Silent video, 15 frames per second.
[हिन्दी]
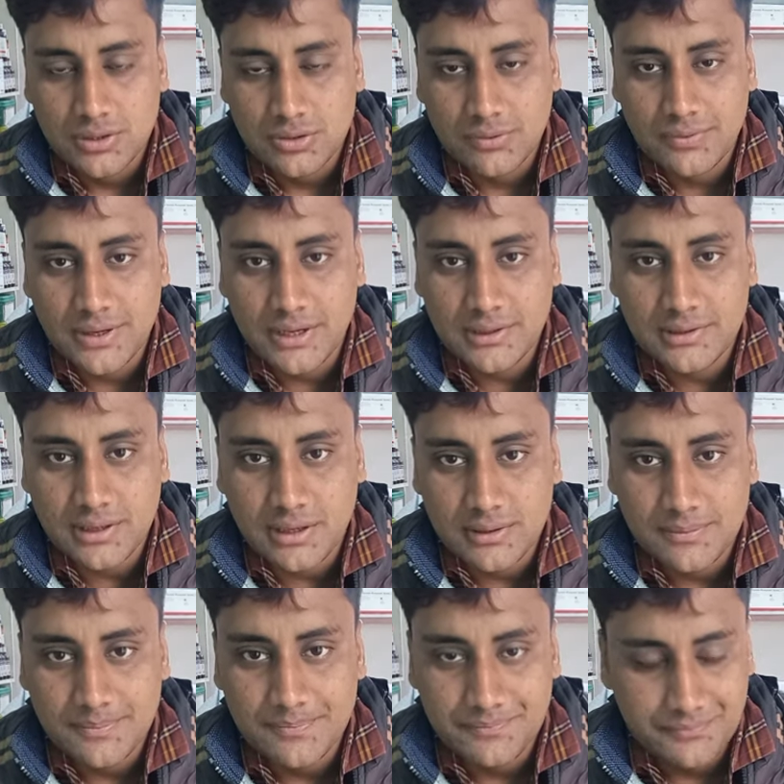तो फ्रेंड्स
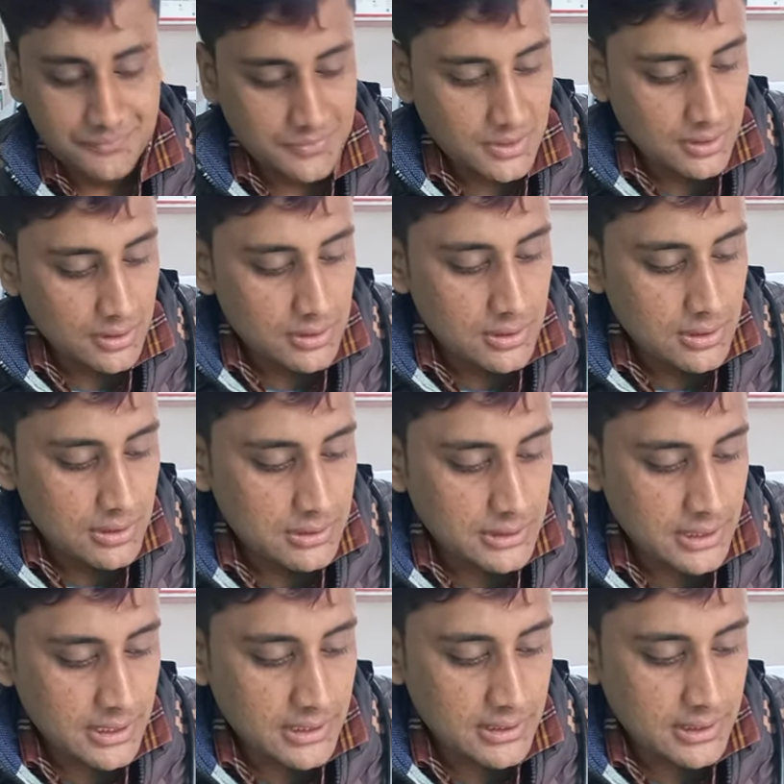
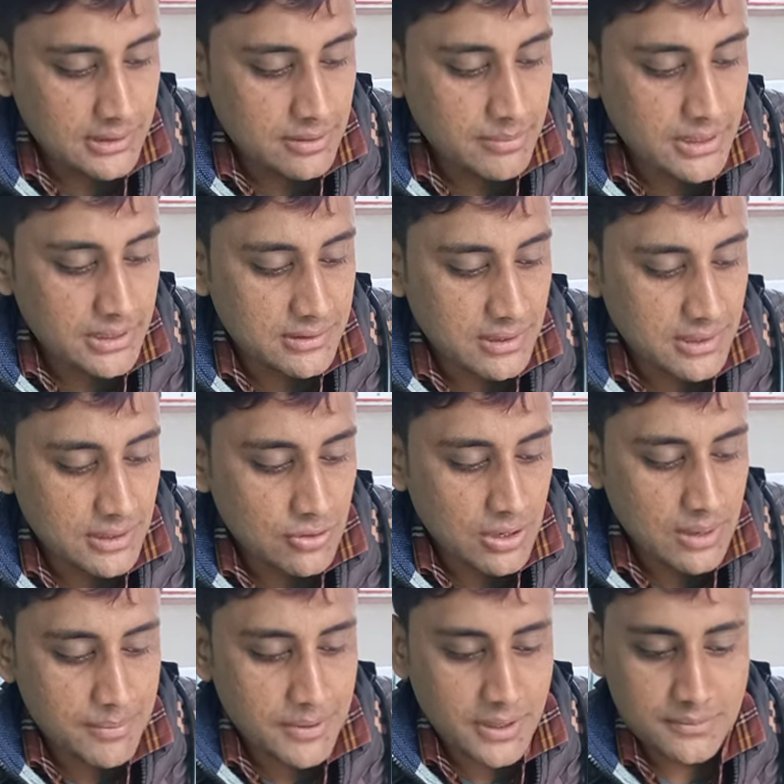ये एक ऐसी मेडिसिन है जो
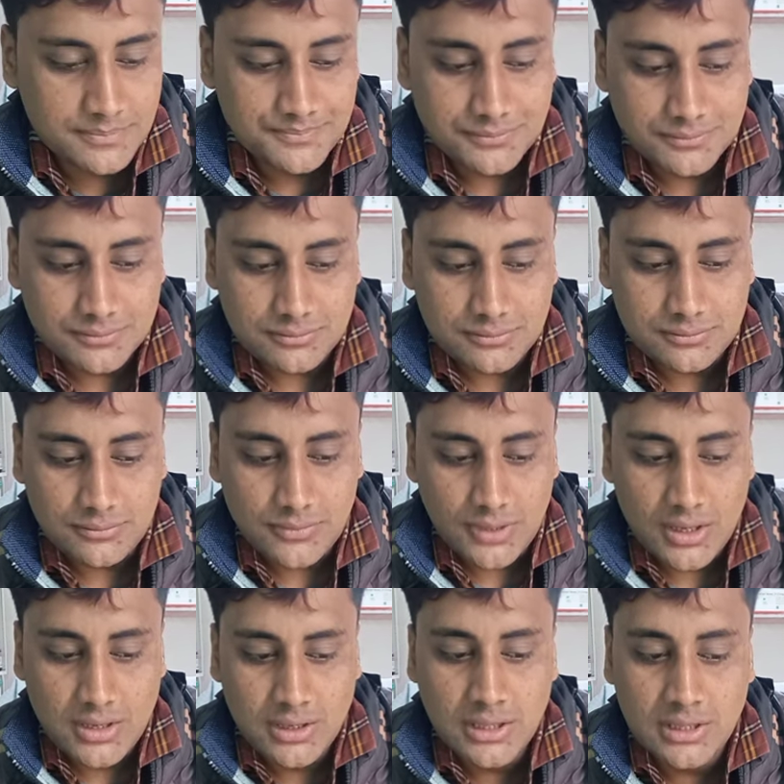आपकी
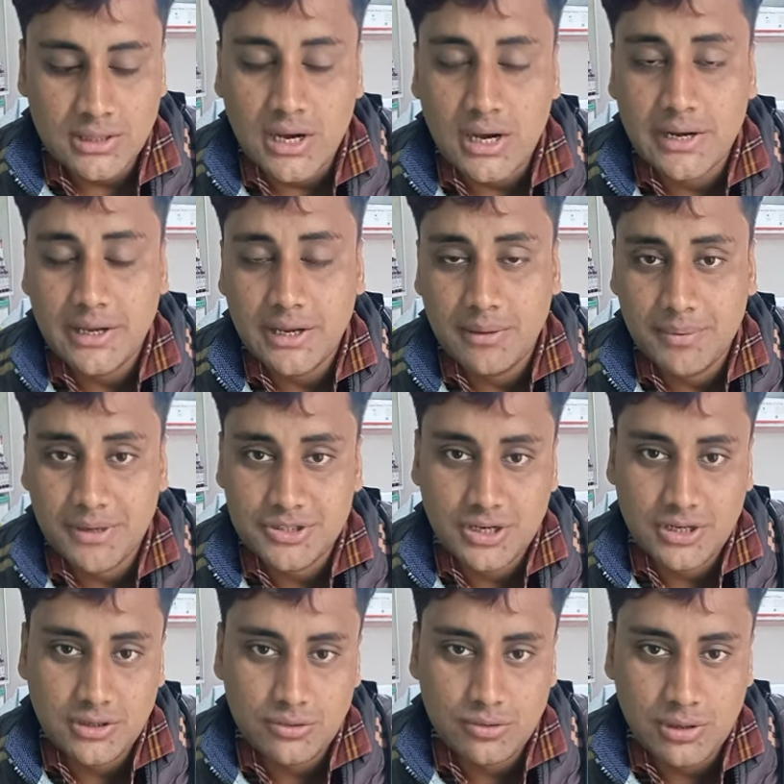नींद आने की
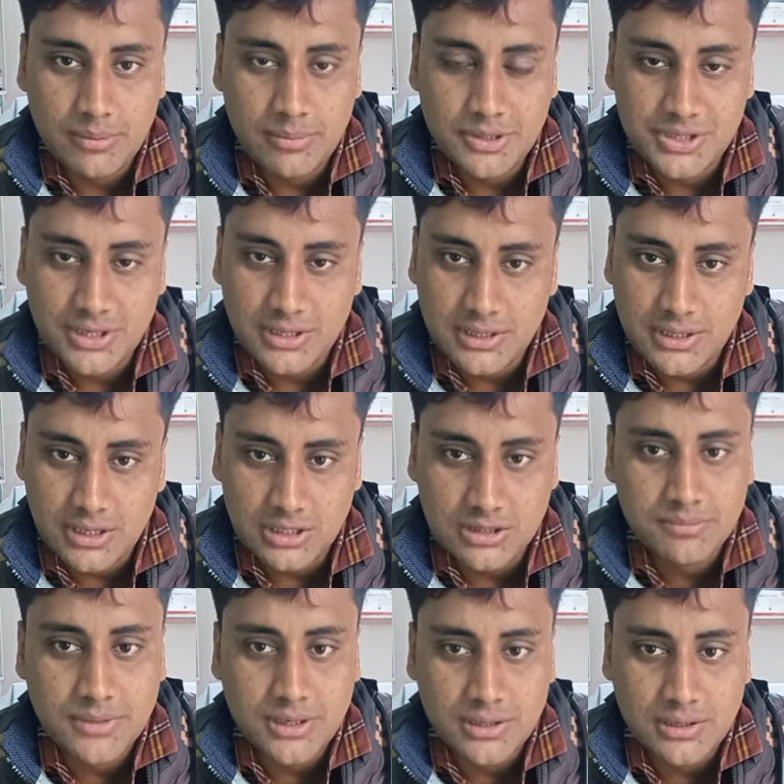परेशानी को हमेशा के लिए
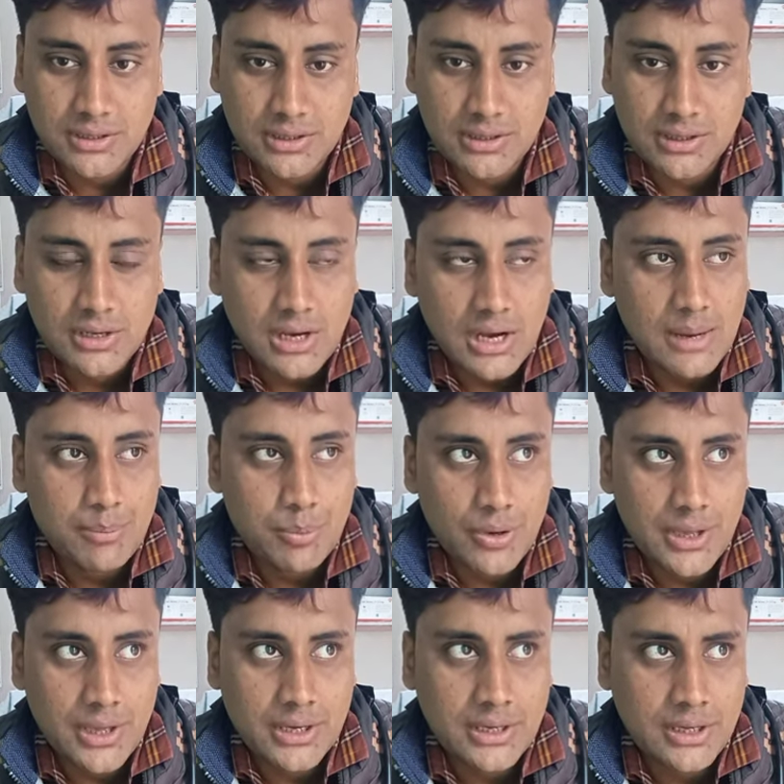ख़त्म कर देगी आपको
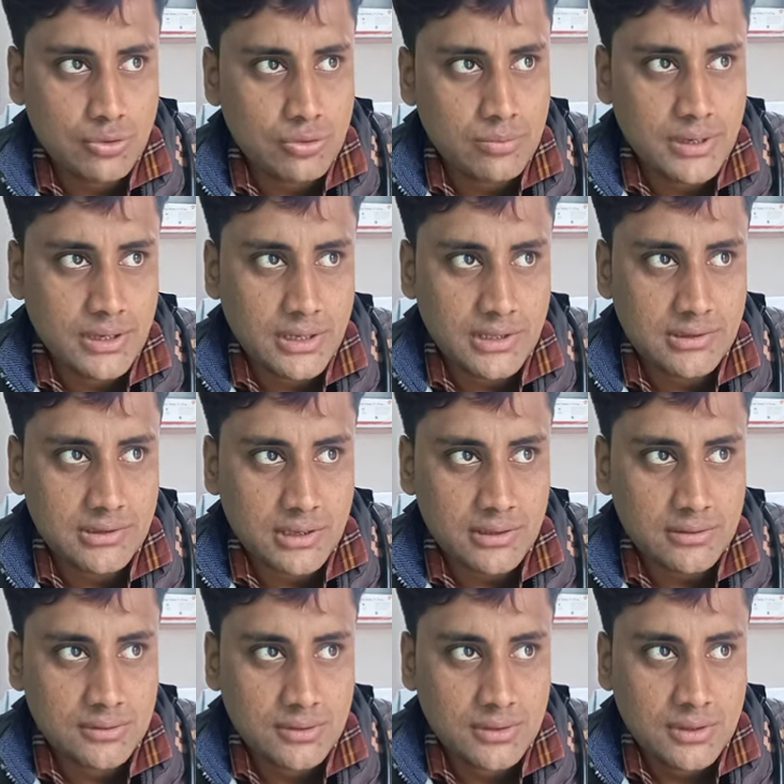एक या दो महीने इसका
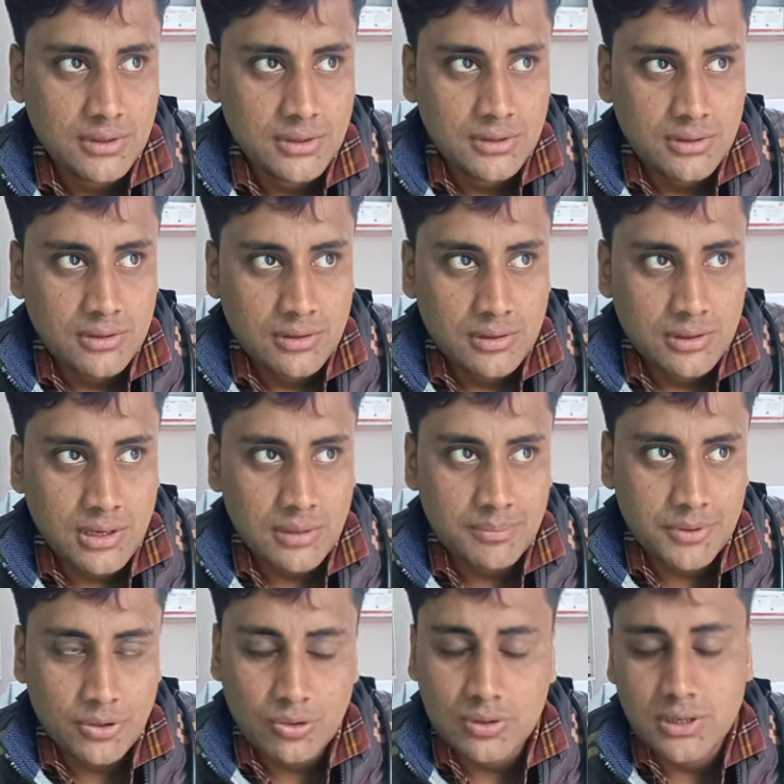का
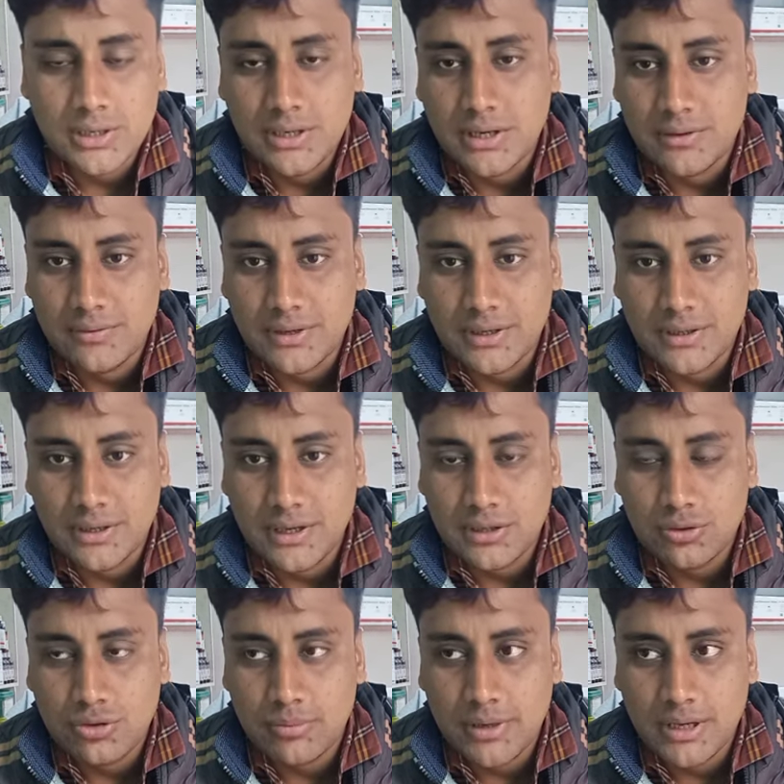प्रयोग करना है फ्रेंड
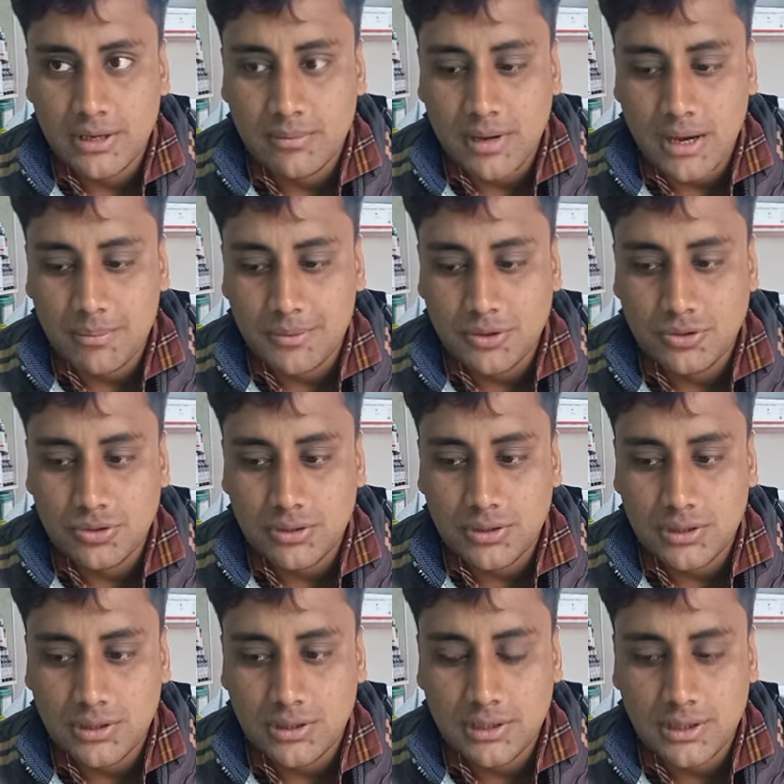एक दो महीने में आपकी जो
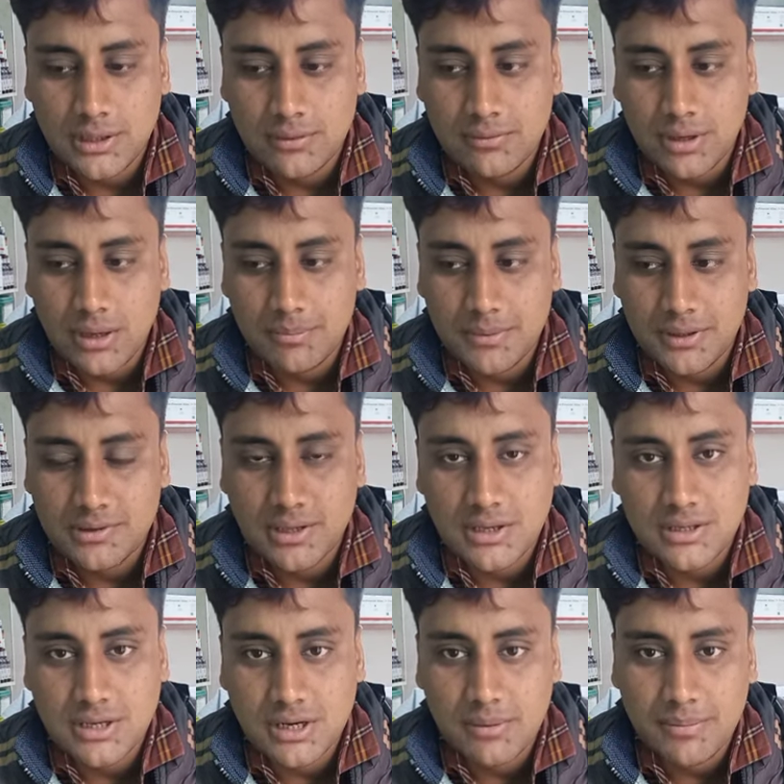नींद है वो अपनी
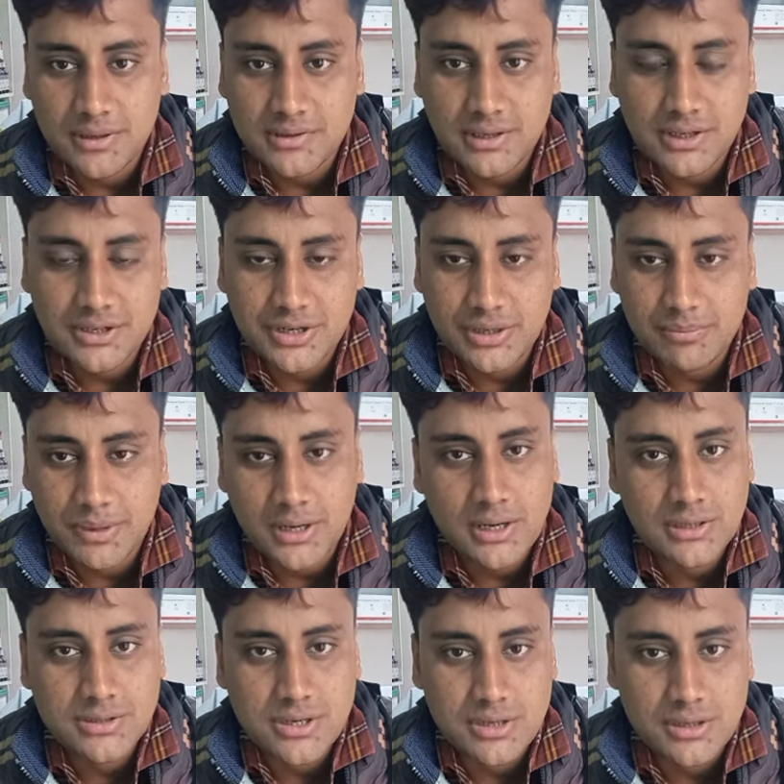सही जगह पर सही ट्रैक पर
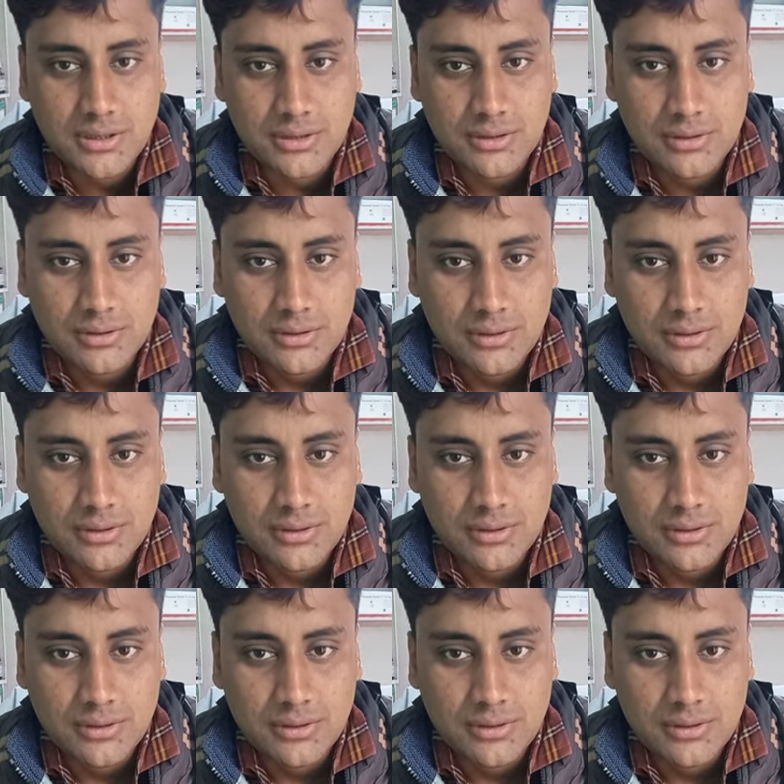आ जाएगी